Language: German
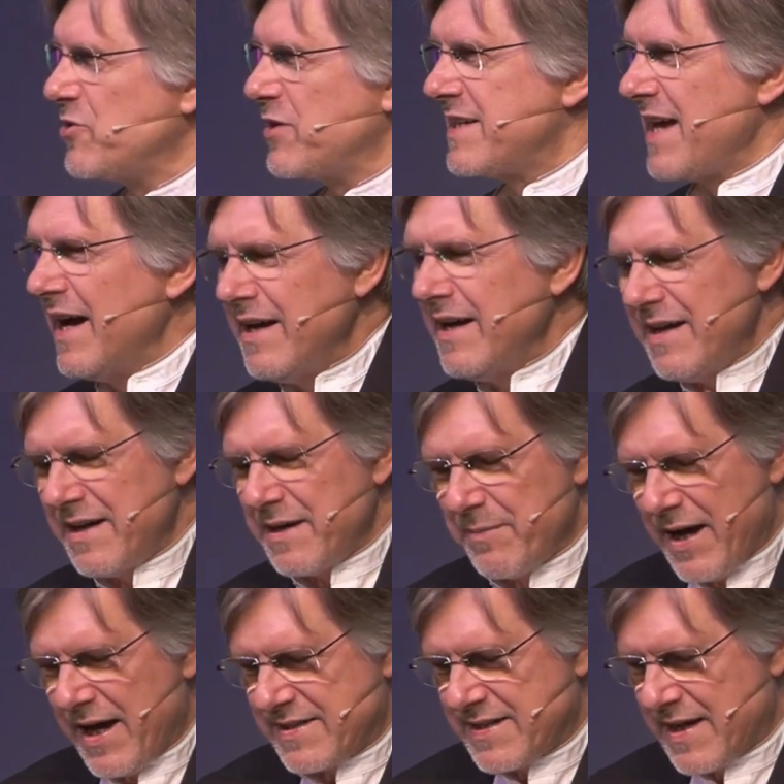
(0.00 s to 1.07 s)
so Gedanken
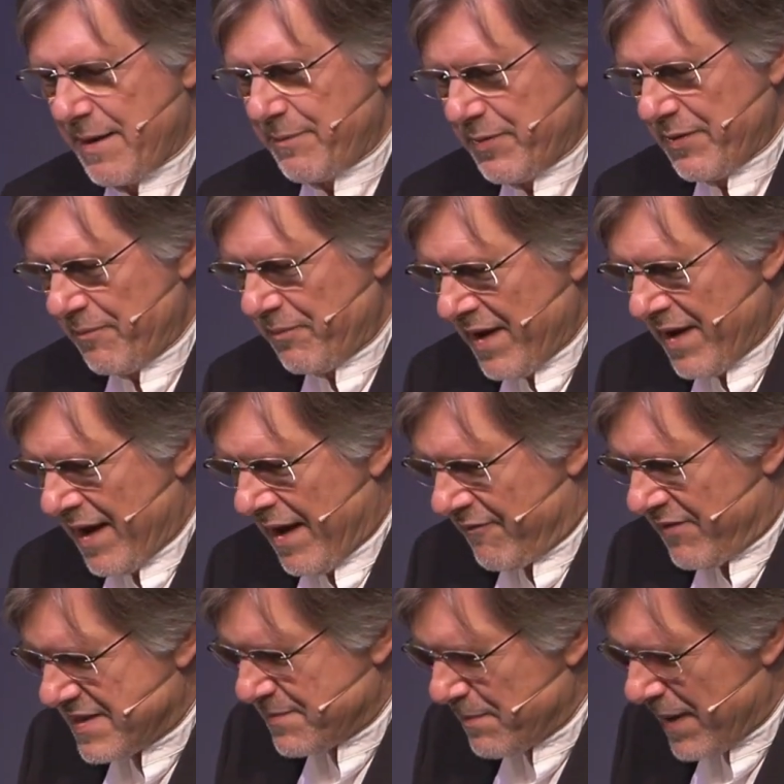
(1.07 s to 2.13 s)
gemacht habe,
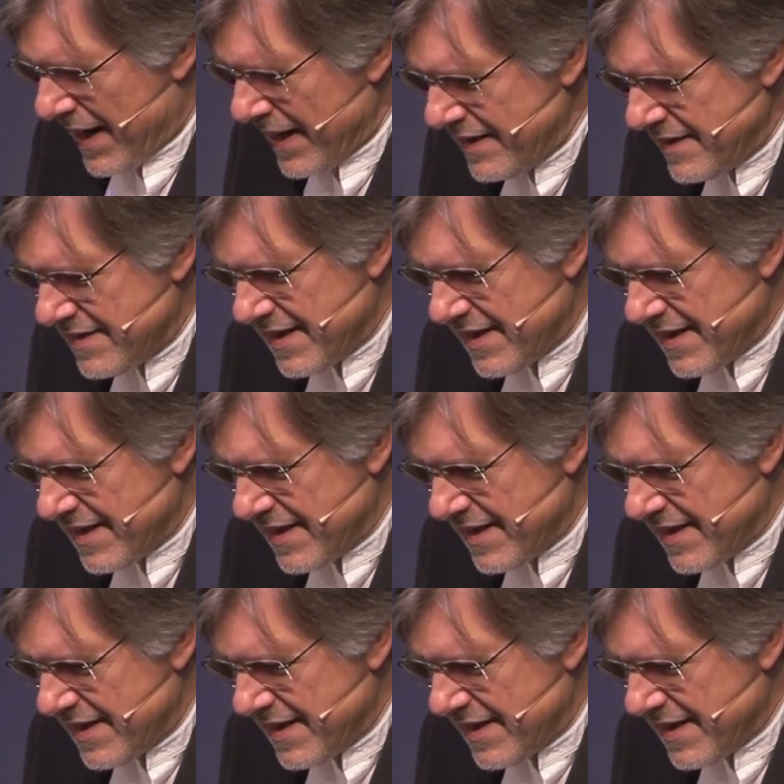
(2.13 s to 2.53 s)
was meint